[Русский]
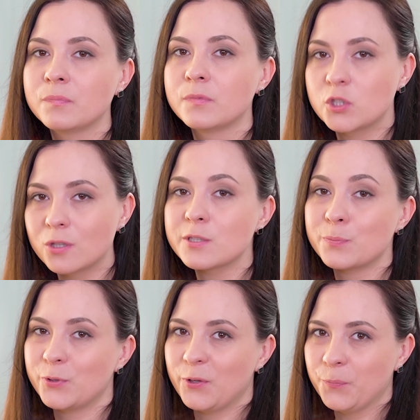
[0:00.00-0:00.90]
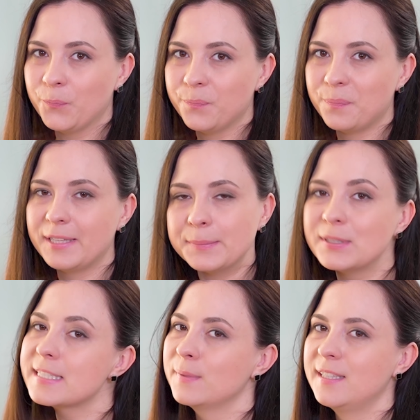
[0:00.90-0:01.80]
что распутаю. Поэтому
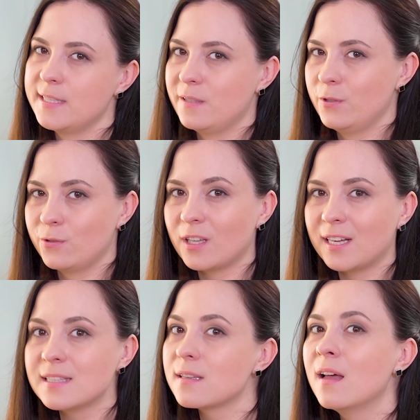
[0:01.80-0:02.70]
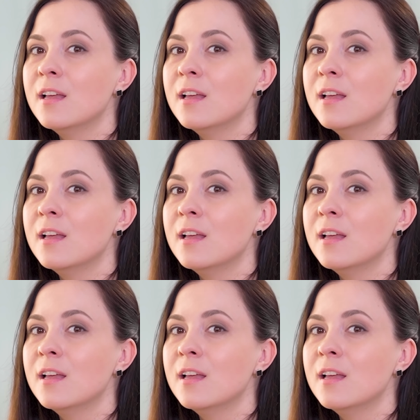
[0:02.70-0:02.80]
досмотрите видео до конца,